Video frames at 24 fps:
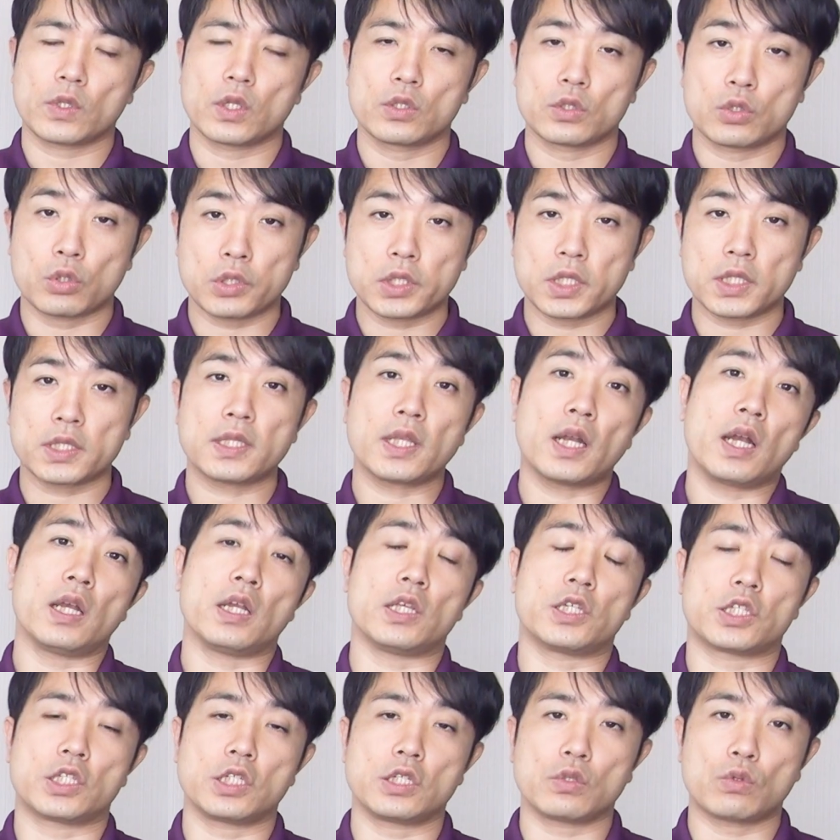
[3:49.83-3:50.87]
そしてさらに
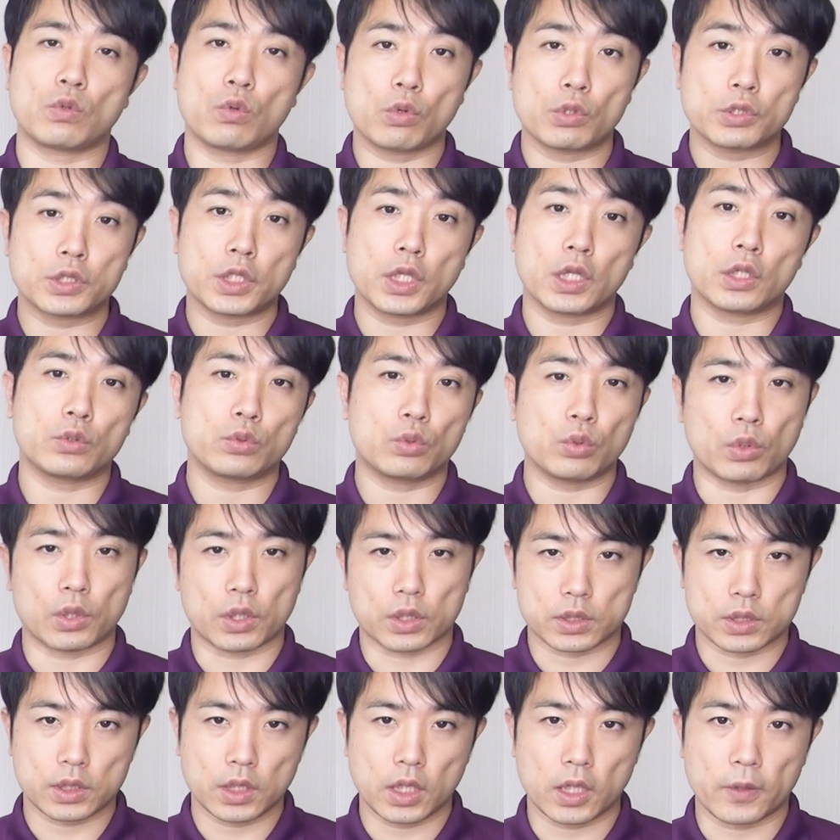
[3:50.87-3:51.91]
進行していくとで
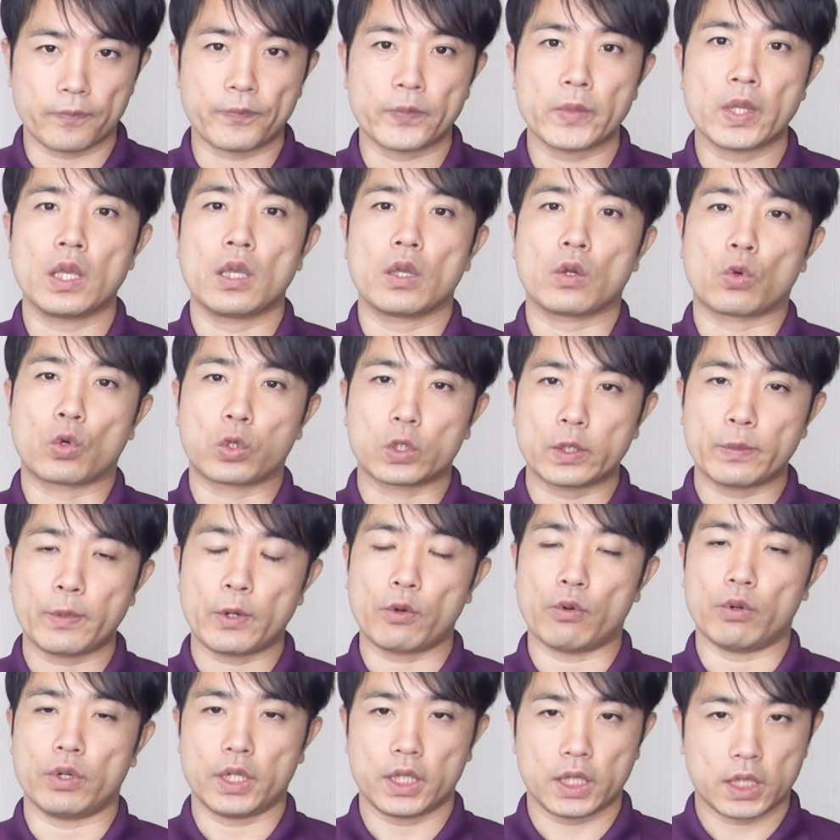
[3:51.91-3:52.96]
すね、言葉
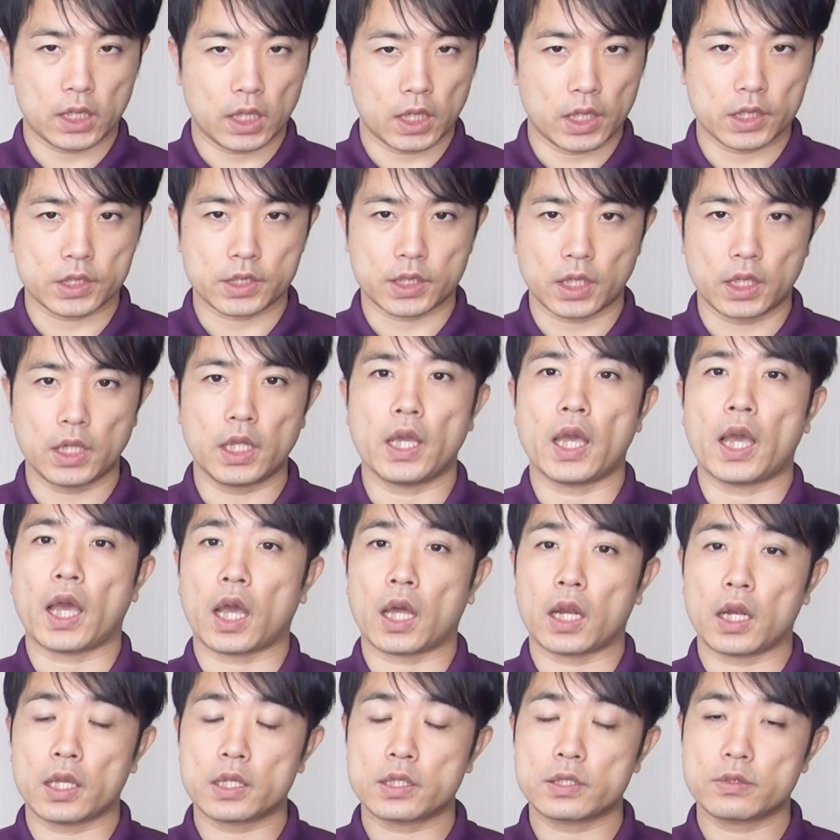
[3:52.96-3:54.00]
を理解したり
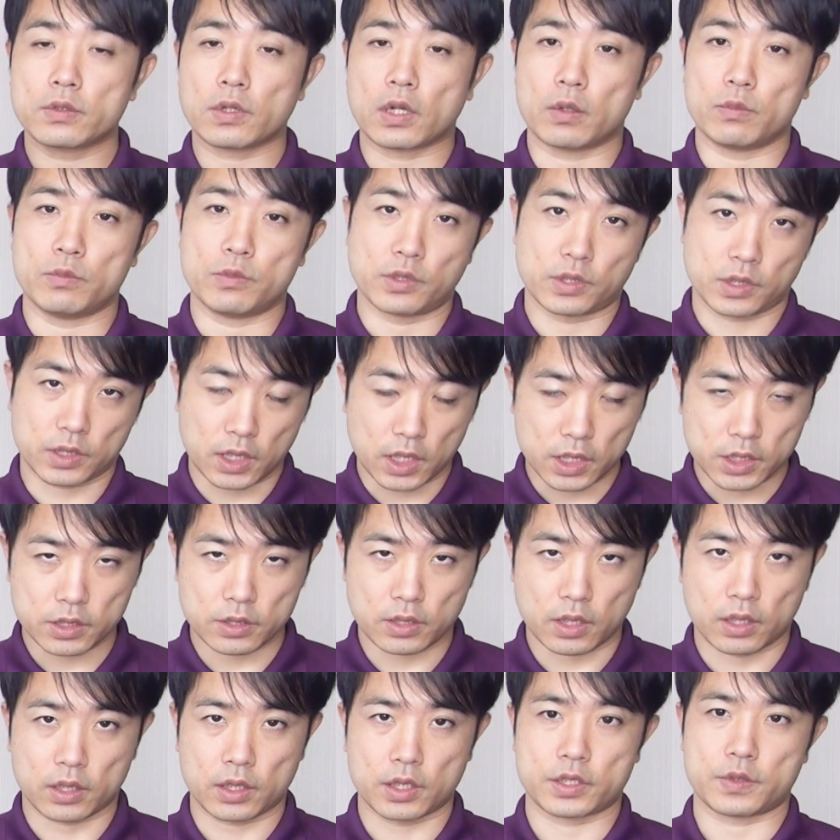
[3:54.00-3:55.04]
話すのが難しく
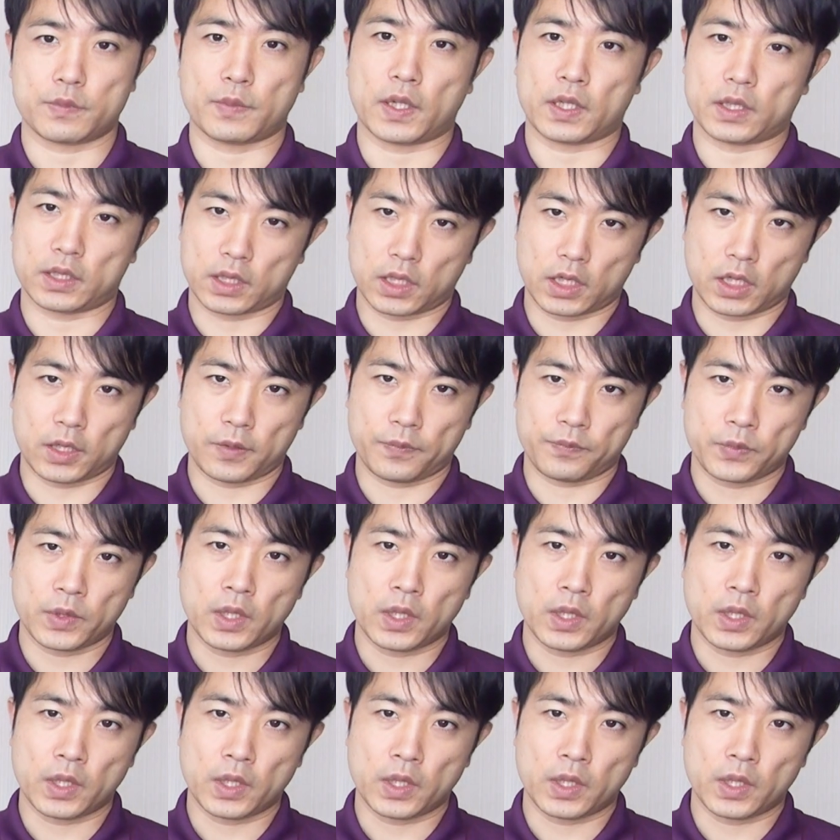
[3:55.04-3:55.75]
なってしまったり、